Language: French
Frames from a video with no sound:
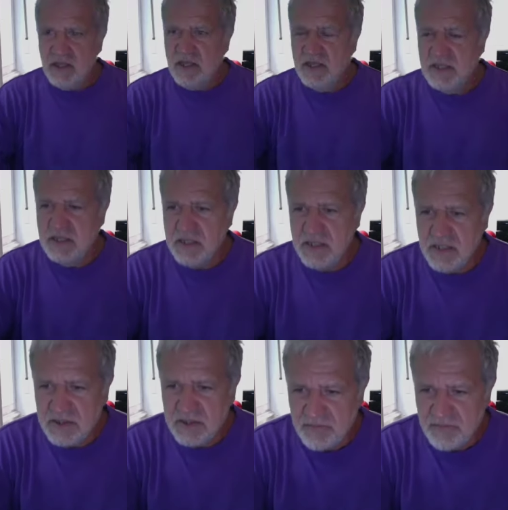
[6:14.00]
qui,
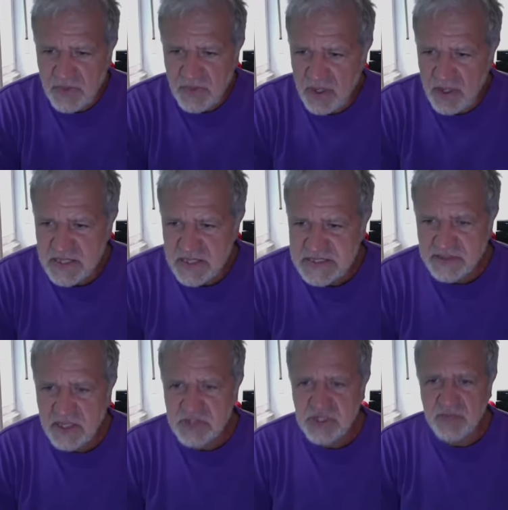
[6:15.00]
euh, un, certain
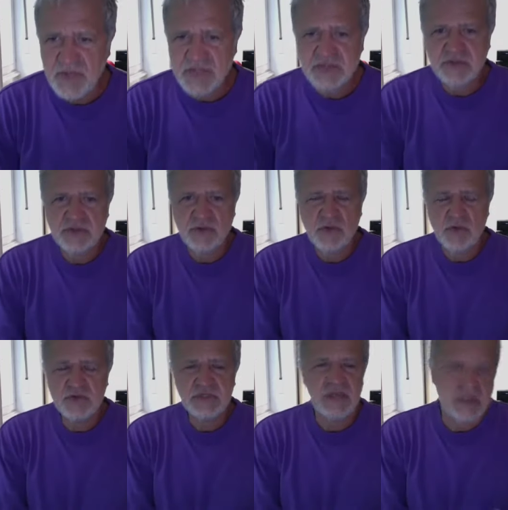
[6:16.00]
Shabbat,
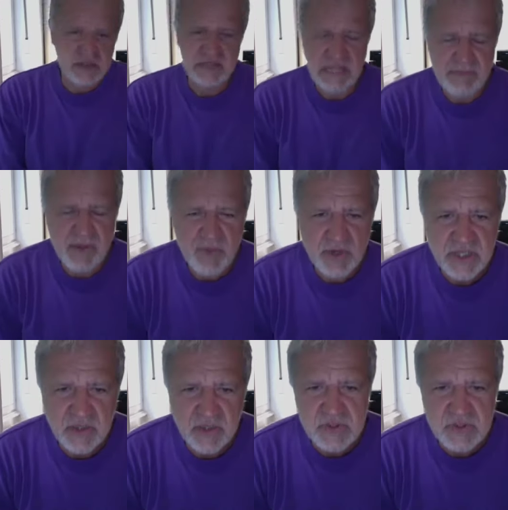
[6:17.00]
constate, c'est la maman qui
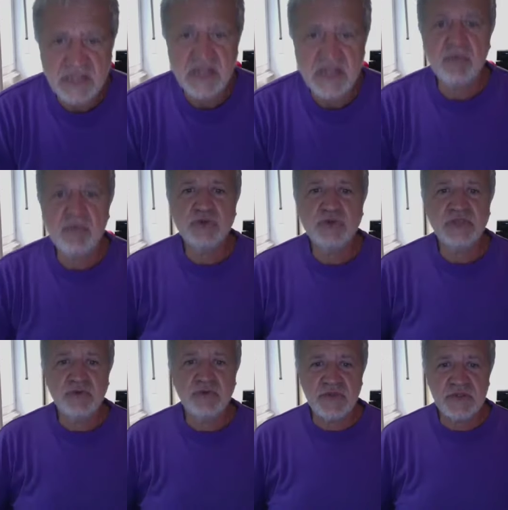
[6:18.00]
constate la mort des deux
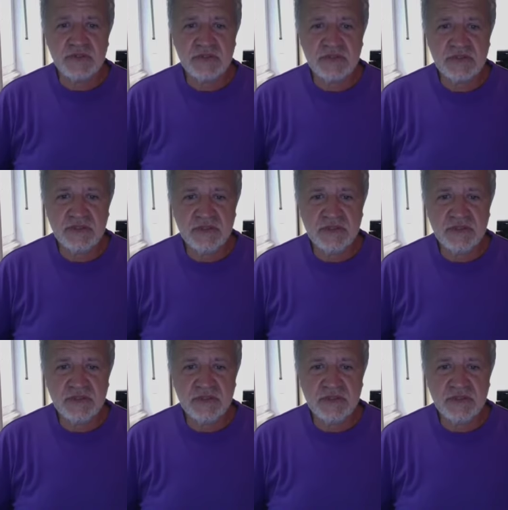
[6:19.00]
fils.